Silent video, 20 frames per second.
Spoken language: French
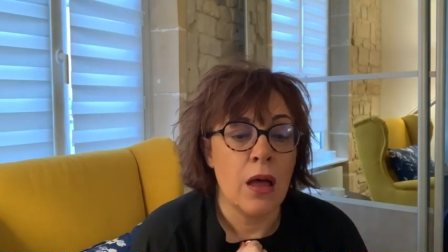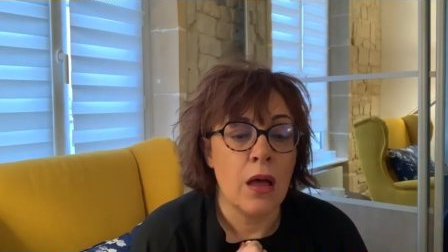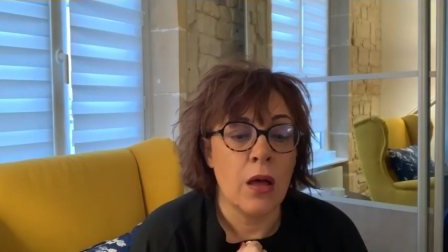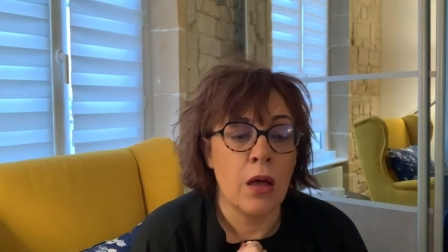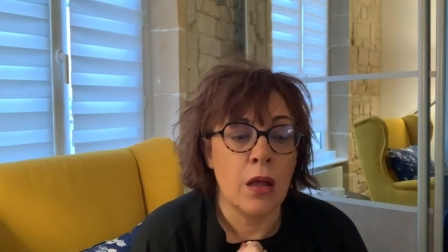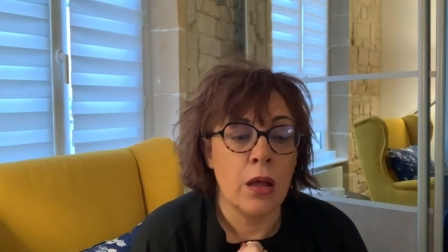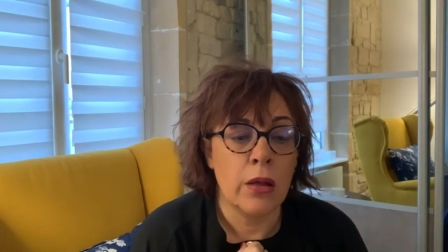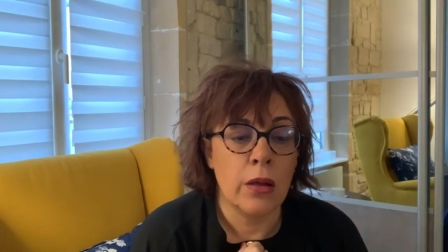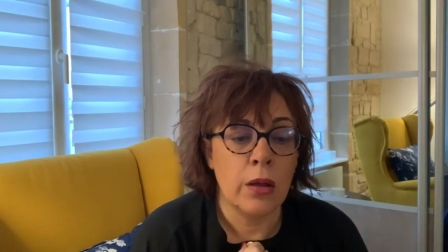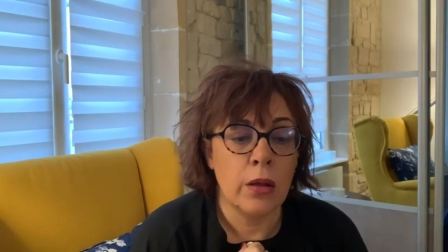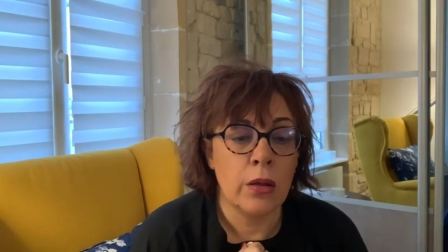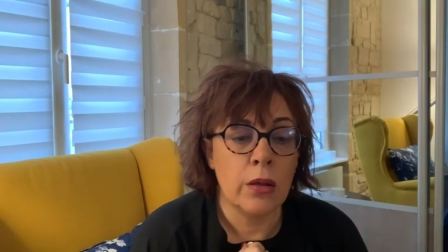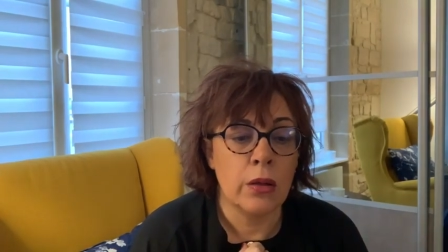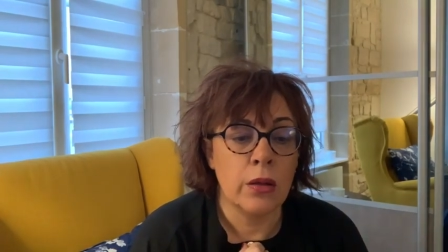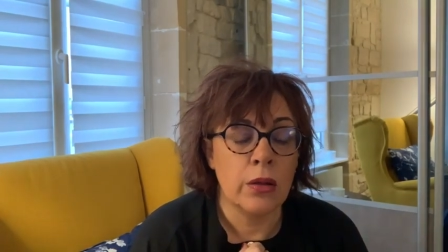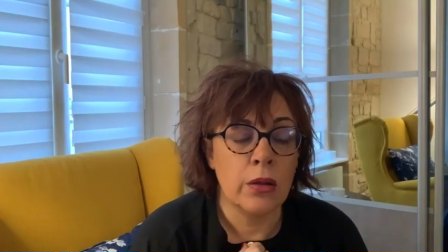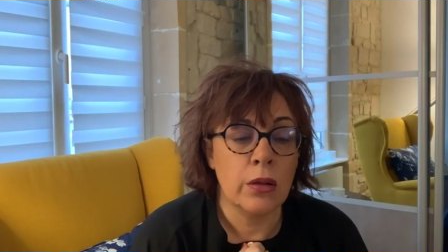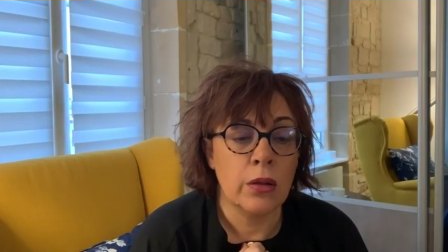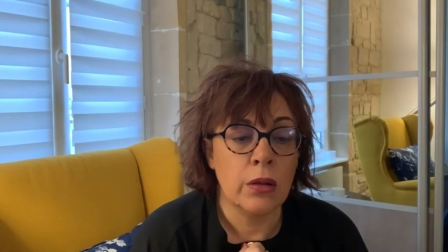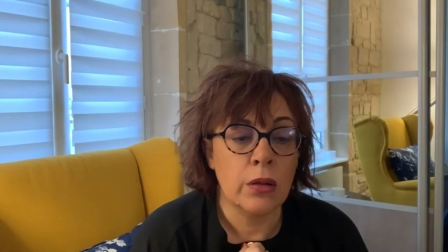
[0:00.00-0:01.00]

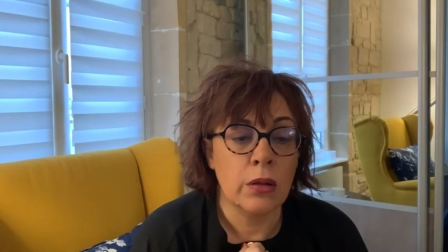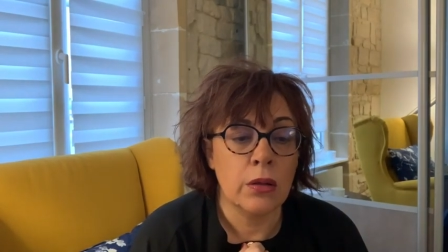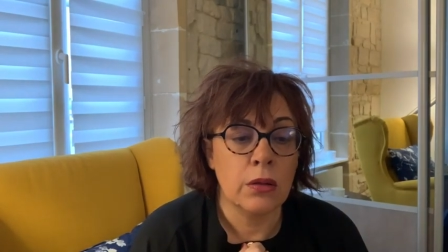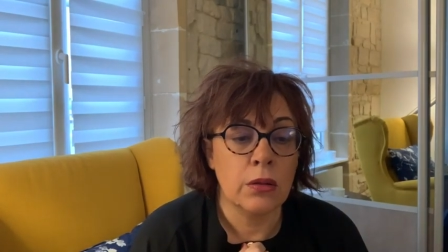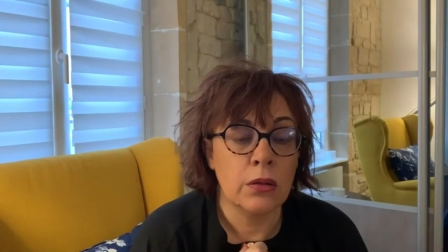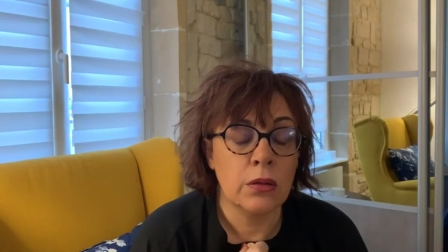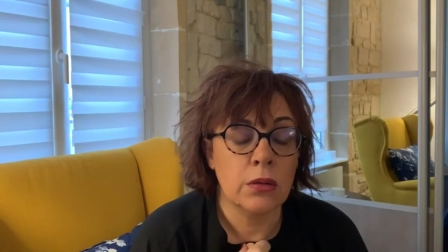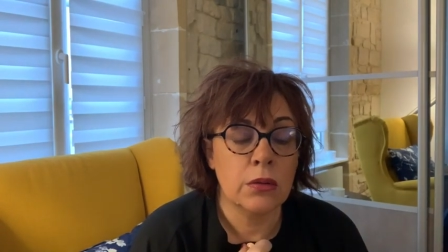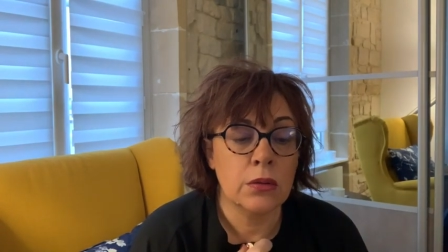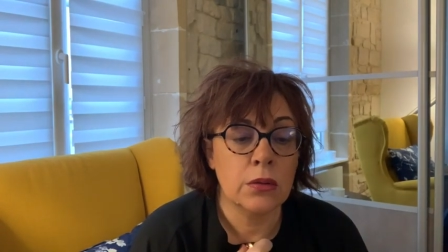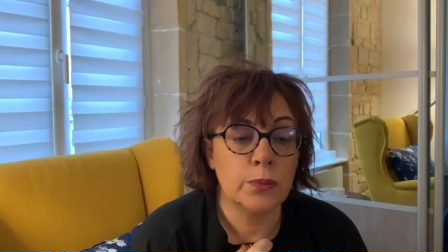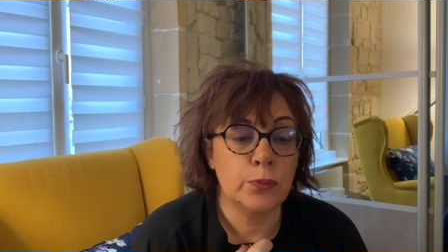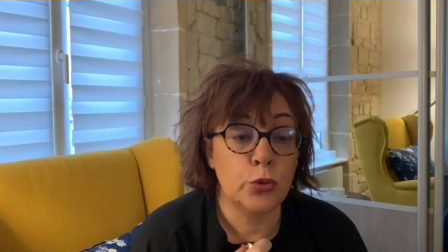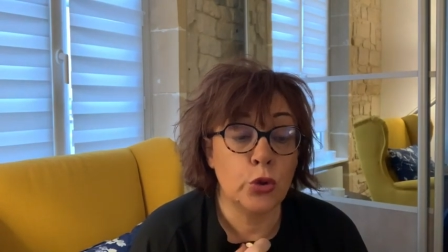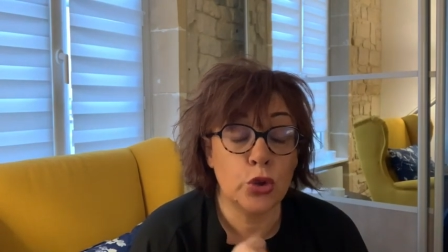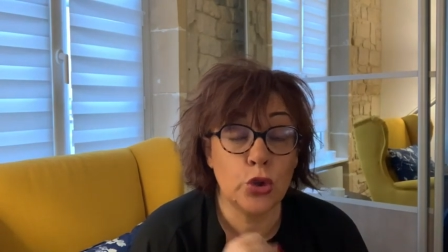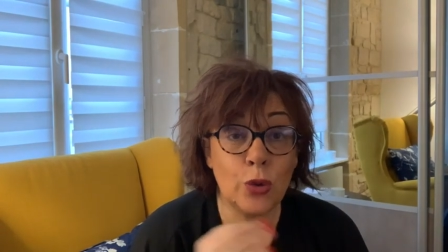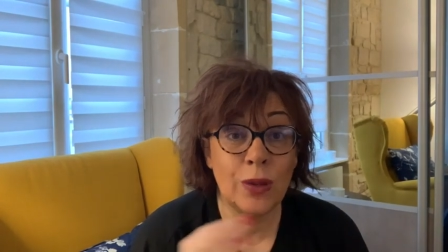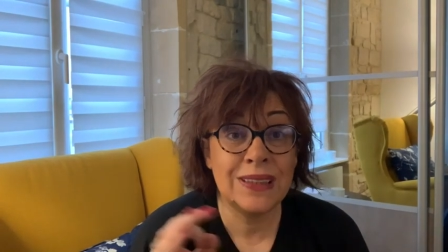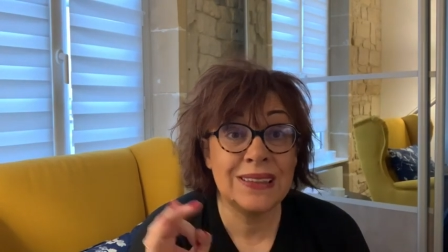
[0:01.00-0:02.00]
Euh, pour
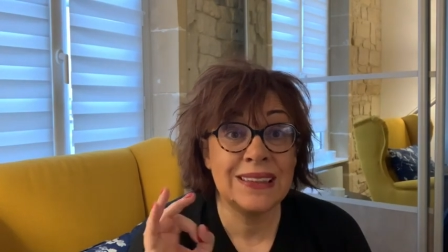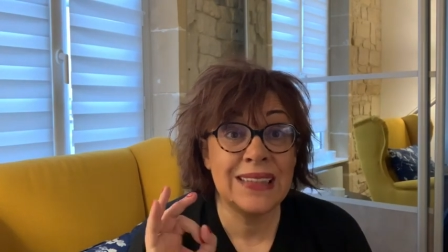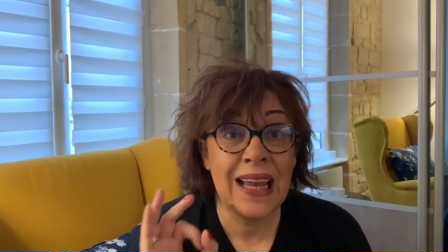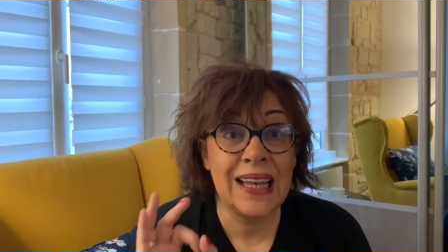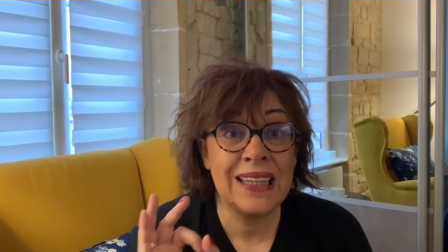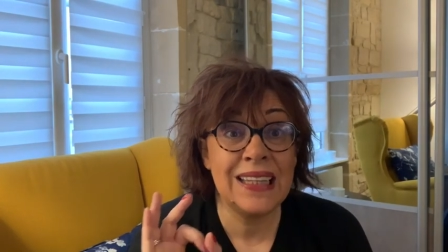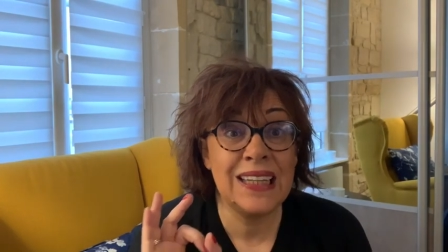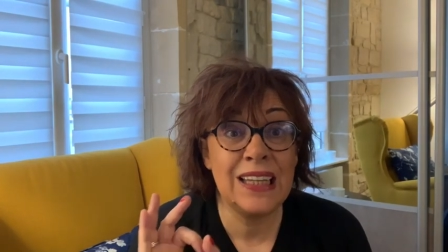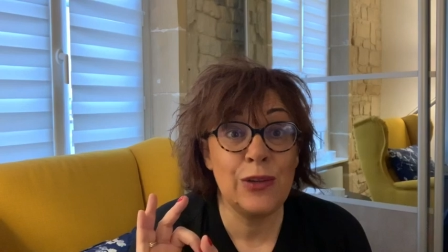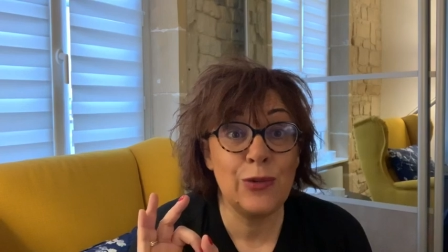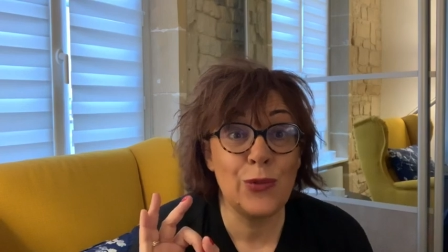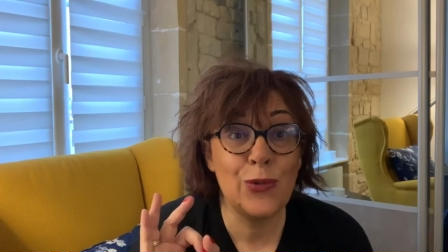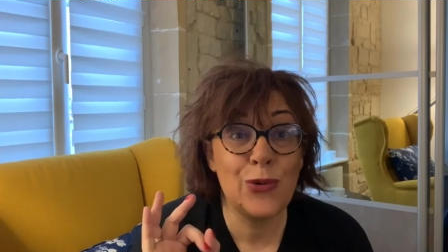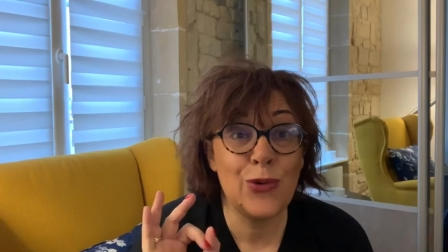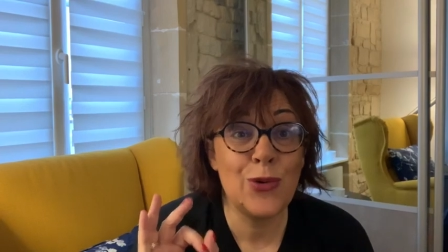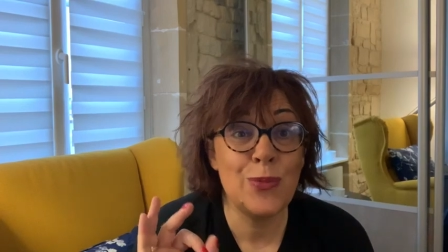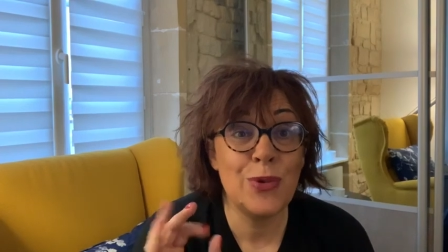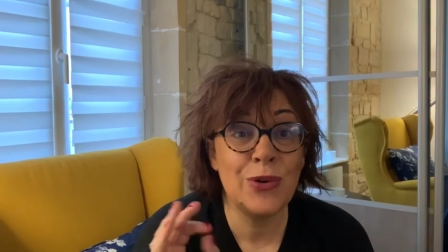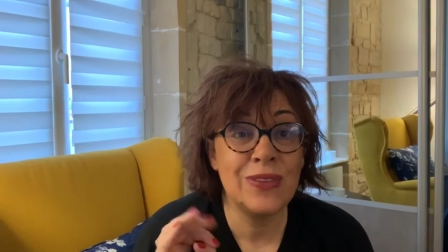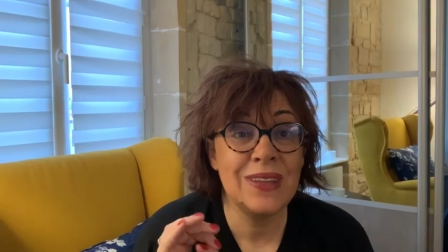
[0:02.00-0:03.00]
ceux et celles qui ont
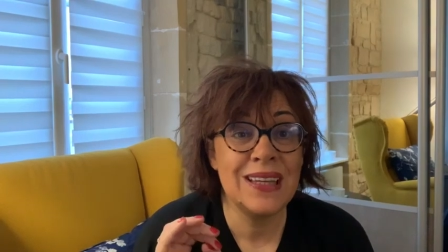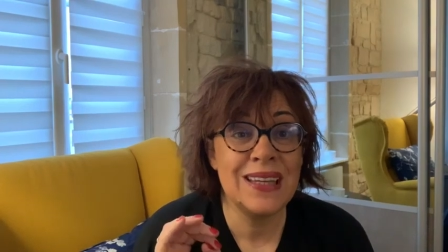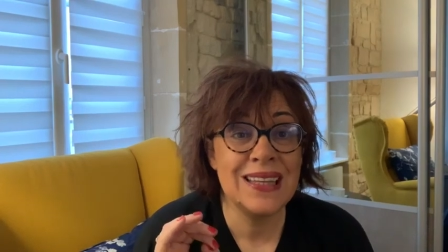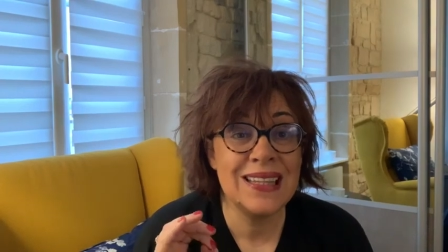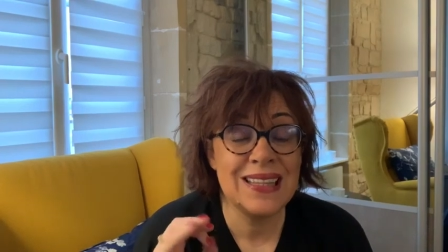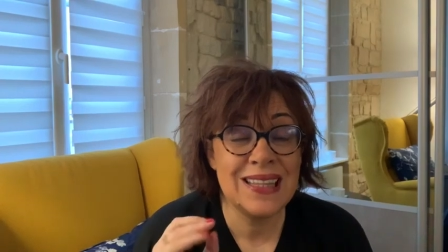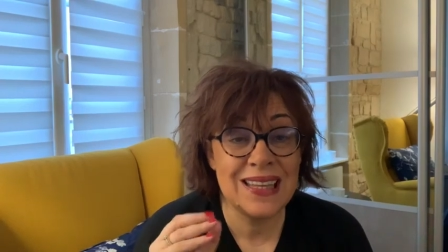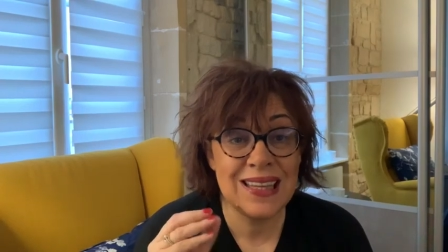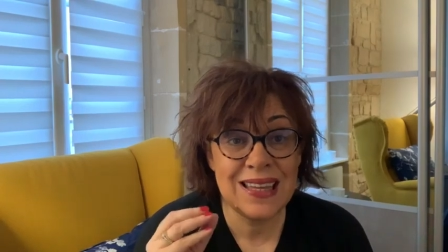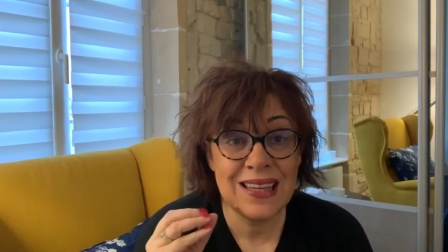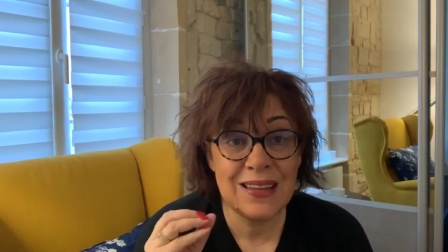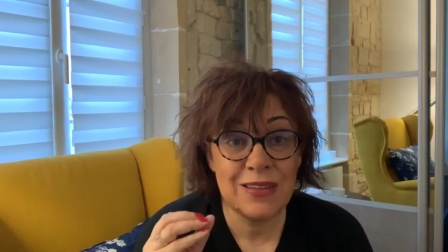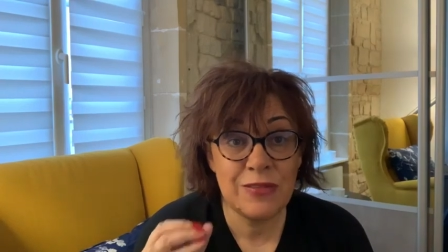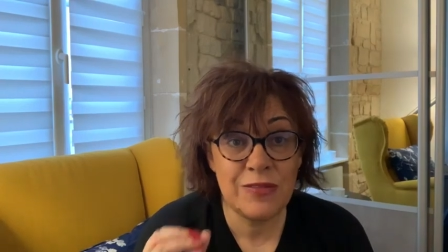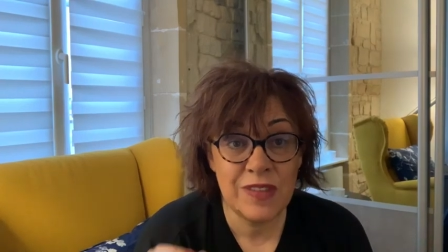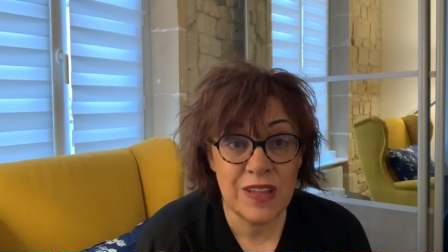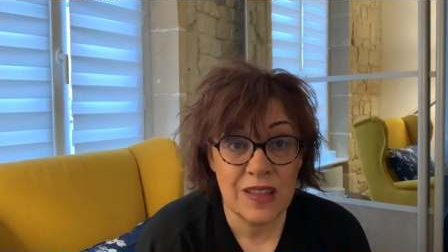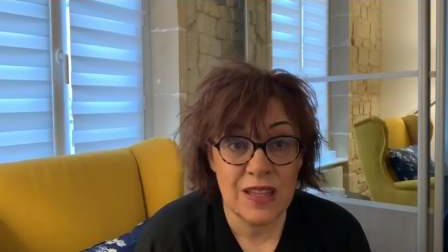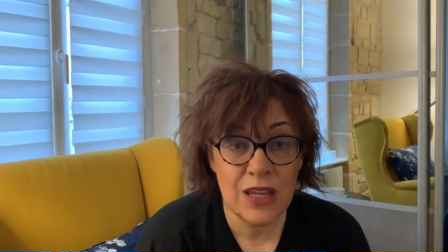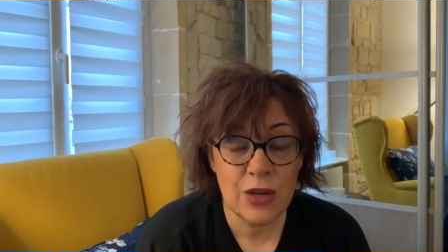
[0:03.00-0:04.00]
commandé des
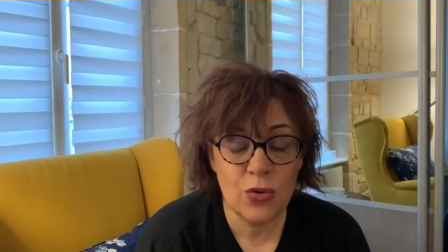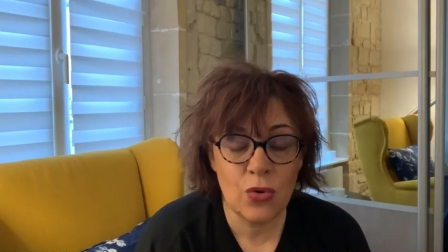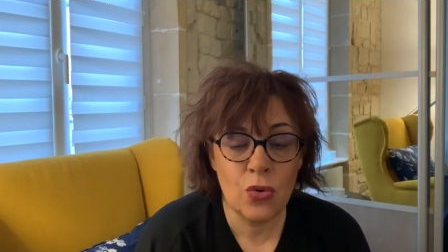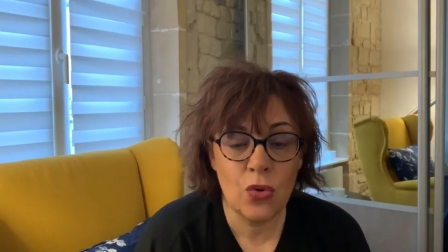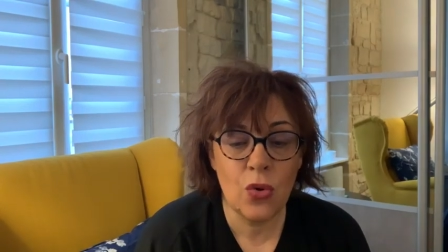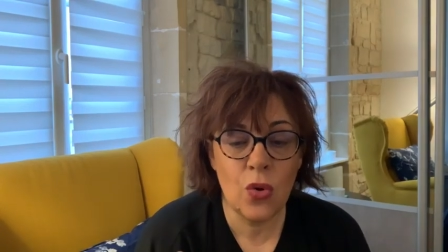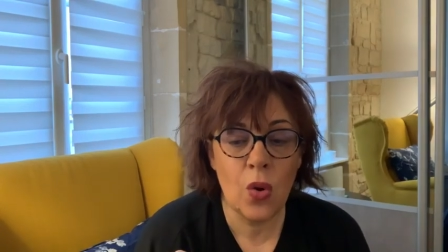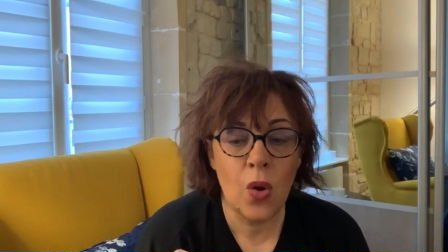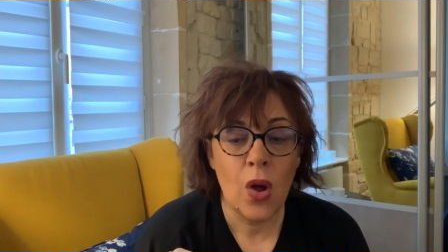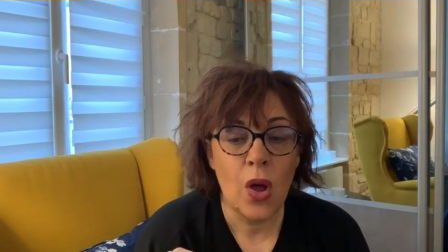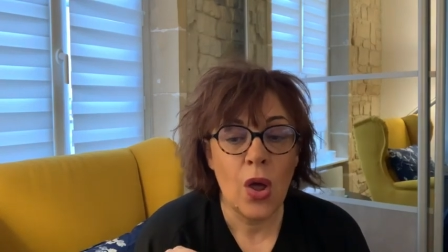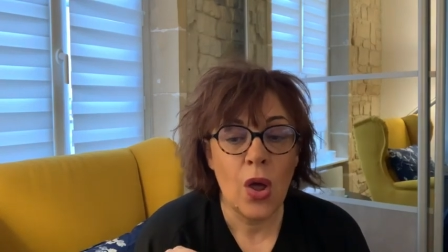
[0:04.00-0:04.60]
vidéos